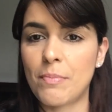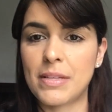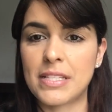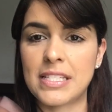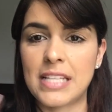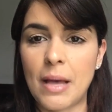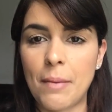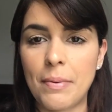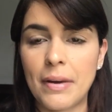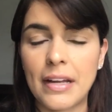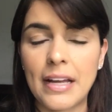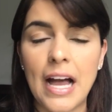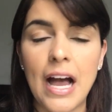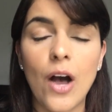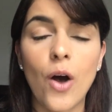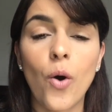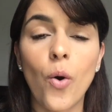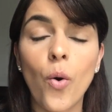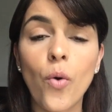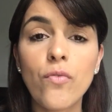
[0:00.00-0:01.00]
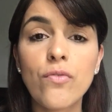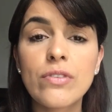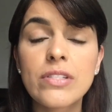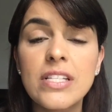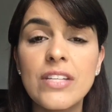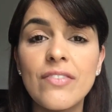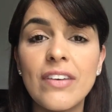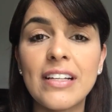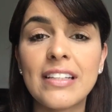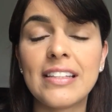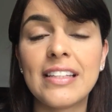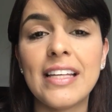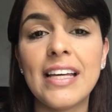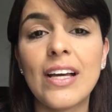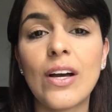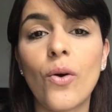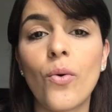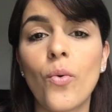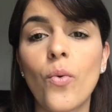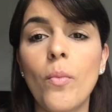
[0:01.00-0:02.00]
passear pra cá, ou você vai
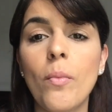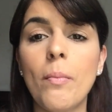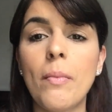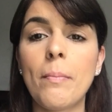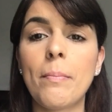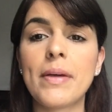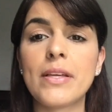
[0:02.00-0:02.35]
ter alguma